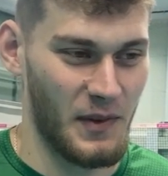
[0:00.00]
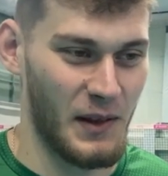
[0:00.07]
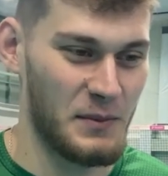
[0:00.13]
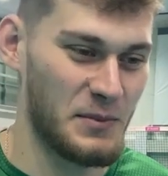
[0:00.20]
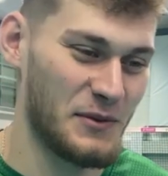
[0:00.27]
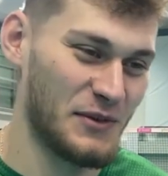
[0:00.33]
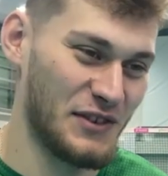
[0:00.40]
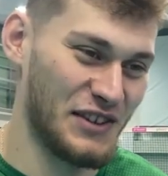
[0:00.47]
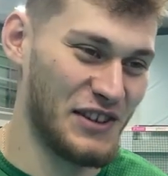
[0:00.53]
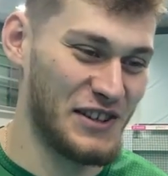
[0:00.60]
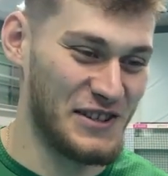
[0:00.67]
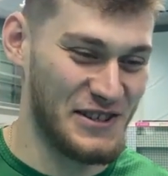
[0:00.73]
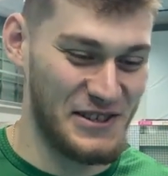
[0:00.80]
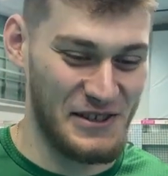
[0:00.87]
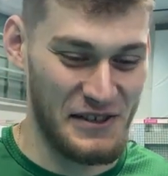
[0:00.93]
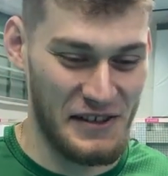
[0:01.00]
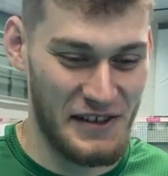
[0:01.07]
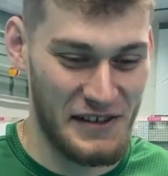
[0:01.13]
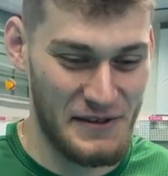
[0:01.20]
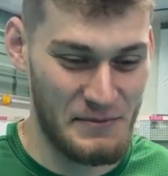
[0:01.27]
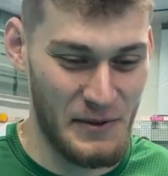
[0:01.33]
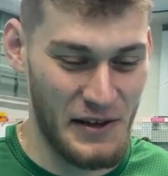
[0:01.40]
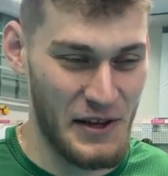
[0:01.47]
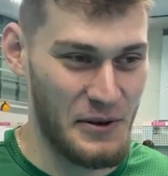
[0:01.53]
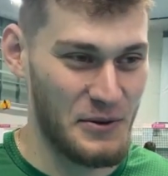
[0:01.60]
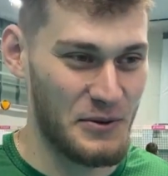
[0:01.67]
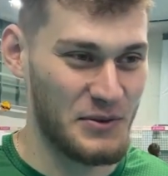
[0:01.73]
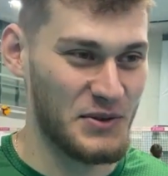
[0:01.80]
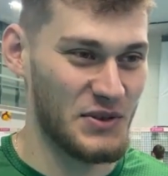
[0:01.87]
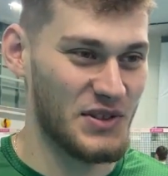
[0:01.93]
Na pewno to jest y,
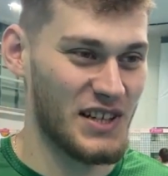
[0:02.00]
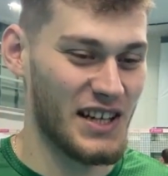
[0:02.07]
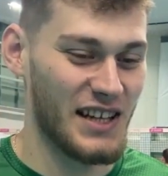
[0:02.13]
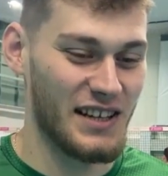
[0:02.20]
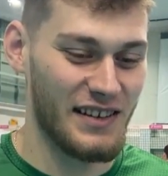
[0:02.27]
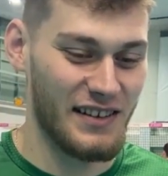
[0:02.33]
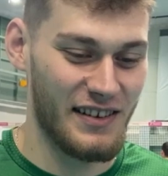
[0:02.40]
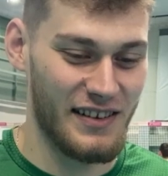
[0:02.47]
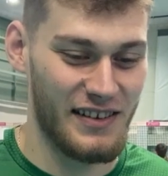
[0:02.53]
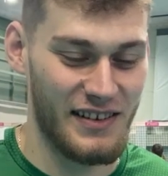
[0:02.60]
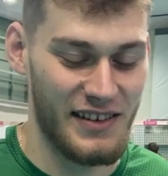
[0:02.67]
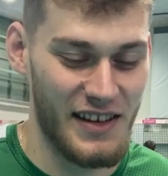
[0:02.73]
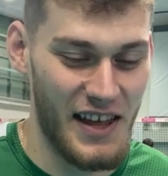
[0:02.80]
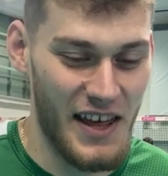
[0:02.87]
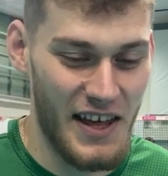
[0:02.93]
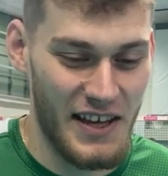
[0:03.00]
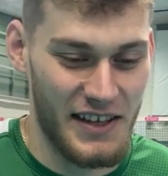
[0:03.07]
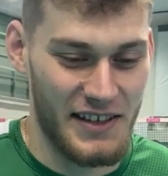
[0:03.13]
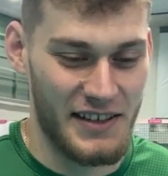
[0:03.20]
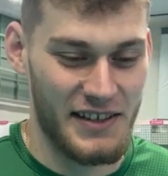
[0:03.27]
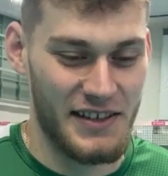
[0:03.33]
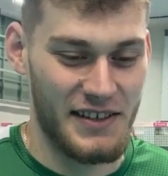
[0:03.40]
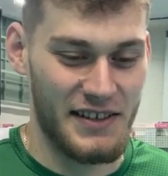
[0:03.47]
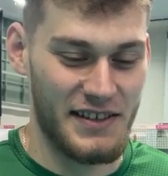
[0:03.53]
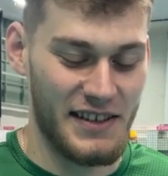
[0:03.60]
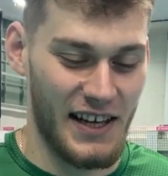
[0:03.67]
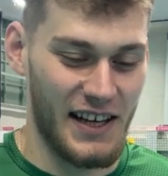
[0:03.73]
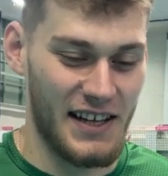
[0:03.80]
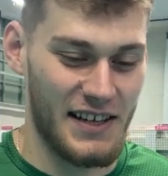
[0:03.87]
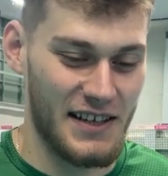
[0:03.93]
wspaniałe uczucie i, i
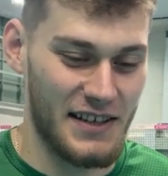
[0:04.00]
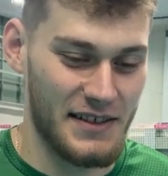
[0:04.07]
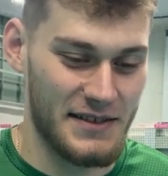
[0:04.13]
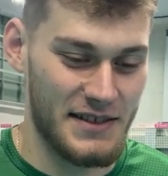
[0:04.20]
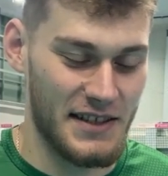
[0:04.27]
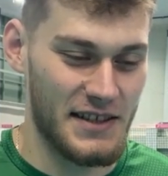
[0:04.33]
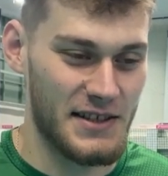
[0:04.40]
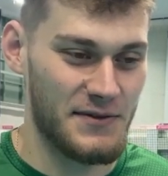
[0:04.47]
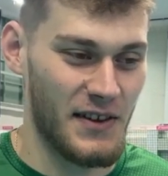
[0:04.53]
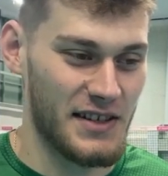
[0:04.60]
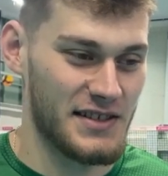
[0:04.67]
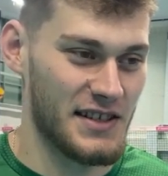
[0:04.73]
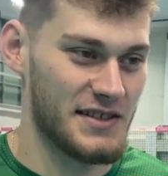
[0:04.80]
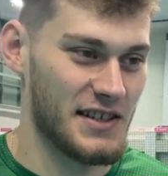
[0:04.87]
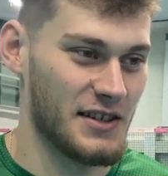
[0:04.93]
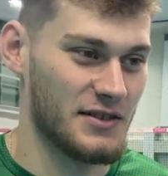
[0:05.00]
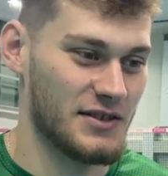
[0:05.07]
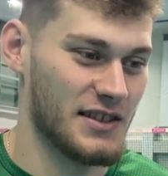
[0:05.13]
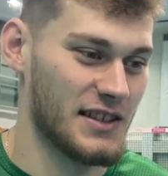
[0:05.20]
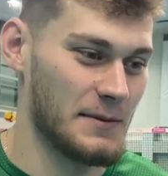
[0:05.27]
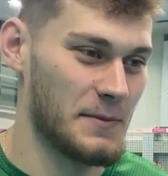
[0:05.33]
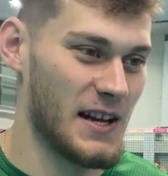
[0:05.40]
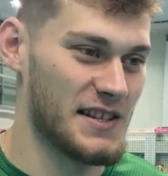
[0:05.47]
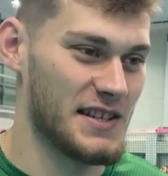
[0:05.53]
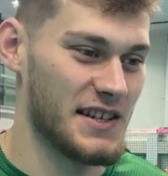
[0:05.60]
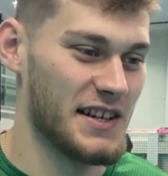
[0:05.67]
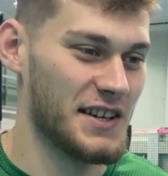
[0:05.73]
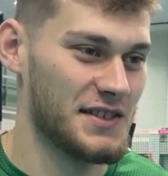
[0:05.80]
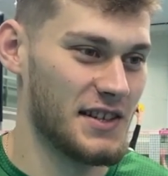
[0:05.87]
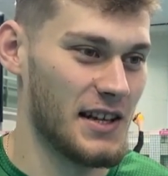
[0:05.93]
taka satysfakcja z tego, że ta praca
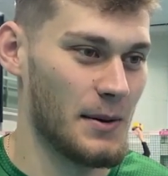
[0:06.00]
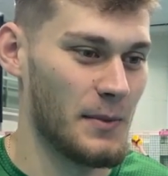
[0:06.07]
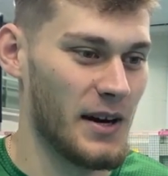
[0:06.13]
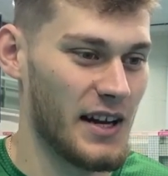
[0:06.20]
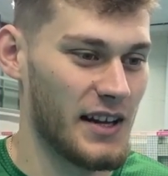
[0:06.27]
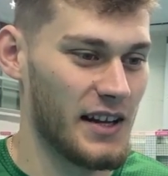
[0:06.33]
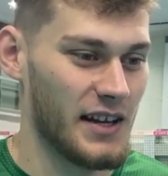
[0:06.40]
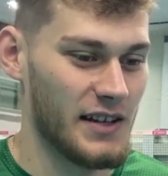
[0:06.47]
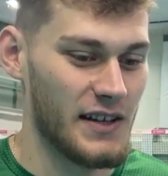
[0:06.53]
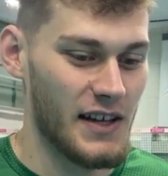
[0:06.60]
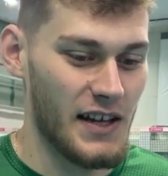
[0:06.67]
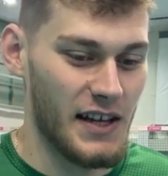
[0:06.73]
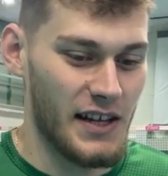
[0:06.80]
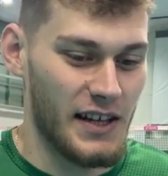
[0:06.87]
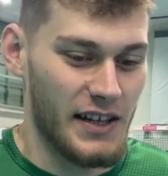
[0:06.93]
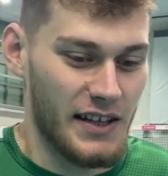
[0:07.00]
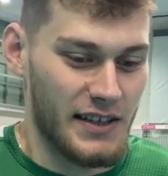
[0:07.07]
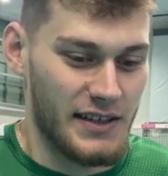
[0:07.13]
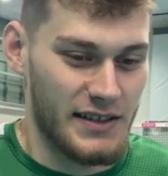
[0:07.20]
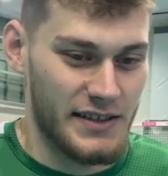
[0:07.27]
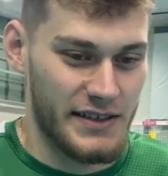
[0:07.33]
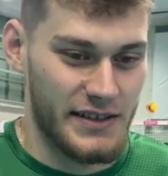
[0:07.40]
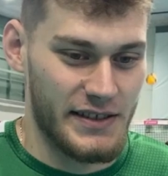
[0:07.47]
nie idzie na marne. Eee,